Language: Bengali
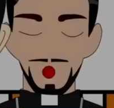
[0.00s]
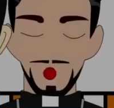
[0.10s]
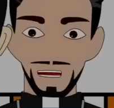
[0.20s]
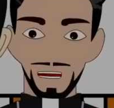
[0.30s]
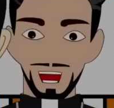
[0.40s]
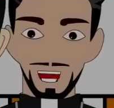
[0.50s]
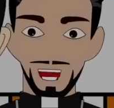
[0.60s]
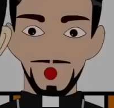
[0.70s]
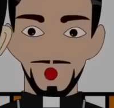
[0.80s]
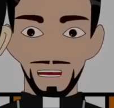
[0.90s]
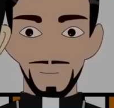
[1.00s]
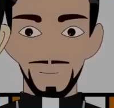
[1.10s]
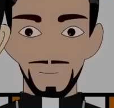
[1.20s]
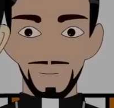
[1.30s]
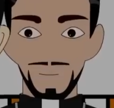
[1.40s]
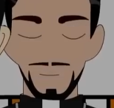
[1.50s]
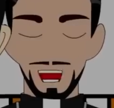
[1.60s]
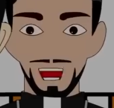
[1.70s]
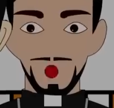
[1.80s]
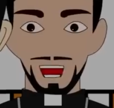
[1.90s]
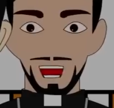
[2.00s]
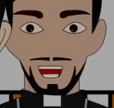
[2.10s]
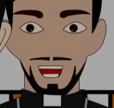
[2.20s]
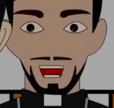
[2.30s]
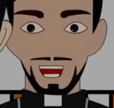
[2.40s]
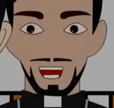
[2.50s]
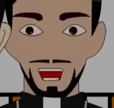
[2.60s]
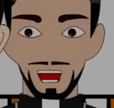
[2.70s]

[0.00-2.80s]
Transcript: বন বিভাগের অফিস সে তো এখান থেকে